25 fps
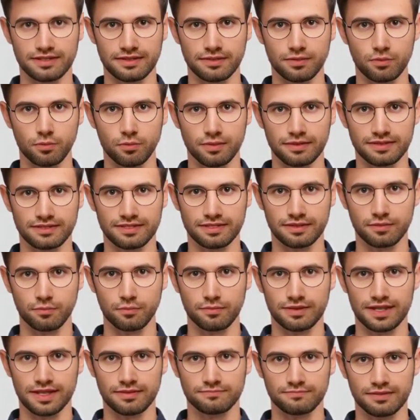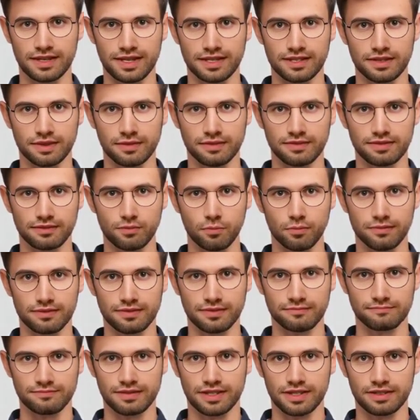يحسن من الذاكرة
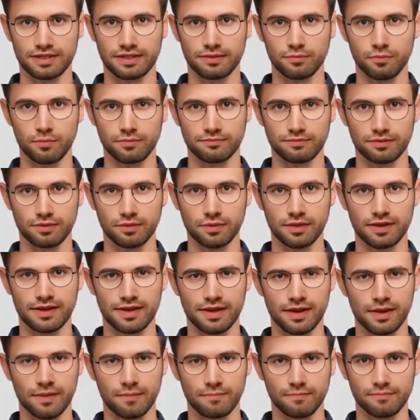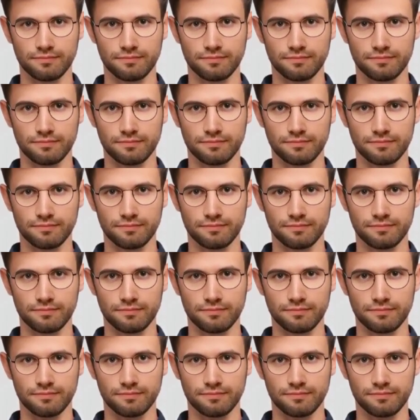والتفكير المنطقي